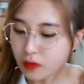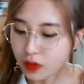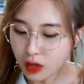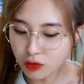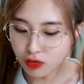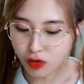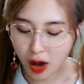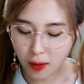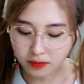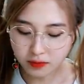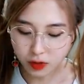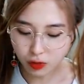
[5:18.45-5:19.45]
누가?
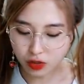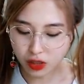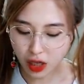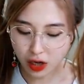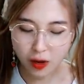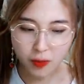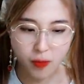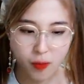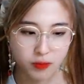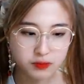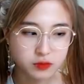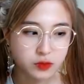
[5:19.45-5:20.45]
우리나라?
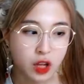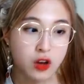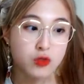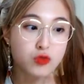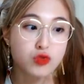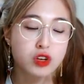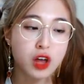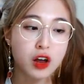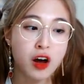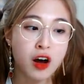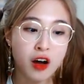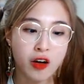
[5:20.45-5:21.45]
그래 여자 개주
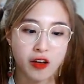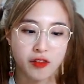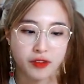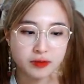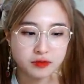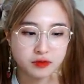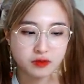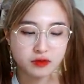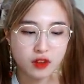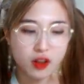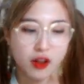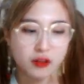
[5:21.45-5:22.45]
우리나라? 쇼트트랙
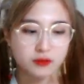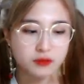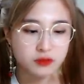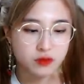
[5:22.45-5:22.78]
3000m인가